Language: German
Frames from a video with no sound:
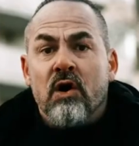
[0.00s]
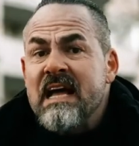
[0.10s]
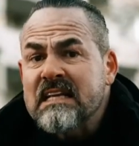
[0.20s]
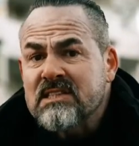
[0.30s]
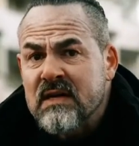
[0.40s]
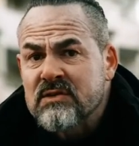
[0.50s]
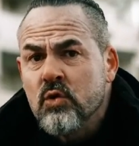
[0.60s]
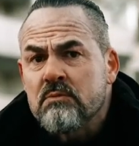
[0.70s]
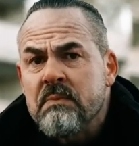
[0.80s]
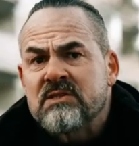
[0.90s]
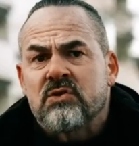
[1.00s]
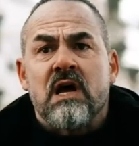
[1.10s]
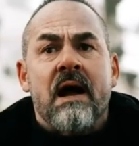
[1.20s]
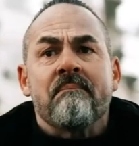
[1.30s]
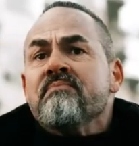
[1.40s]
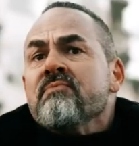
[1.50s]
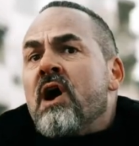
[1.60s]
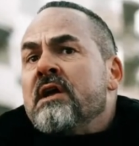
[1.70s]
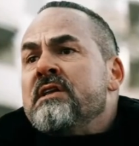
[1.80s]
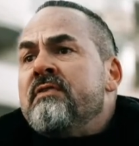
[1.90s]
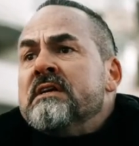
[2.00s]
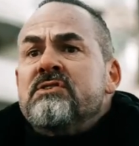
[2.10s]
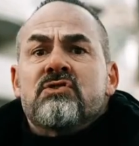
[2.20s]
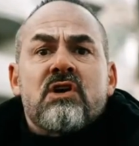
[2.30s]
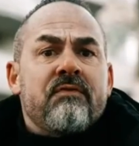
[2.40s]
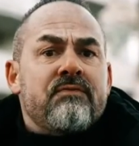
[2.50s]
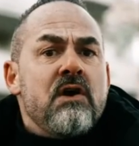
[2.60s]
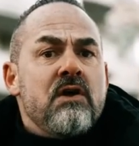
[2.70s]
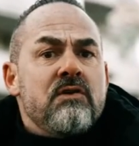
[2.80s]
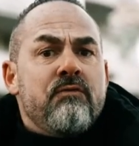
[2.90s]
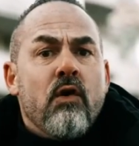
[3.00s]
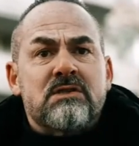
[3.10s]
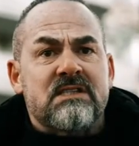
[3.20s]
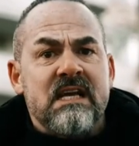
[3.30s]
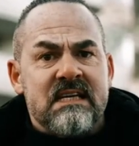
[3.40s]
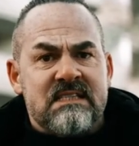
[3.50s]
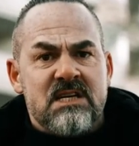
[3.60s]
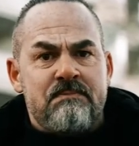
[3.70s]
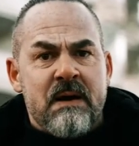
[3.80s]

Und jetzt versucht man zu sagen, na, die Wissenschaft, die wusste es nicht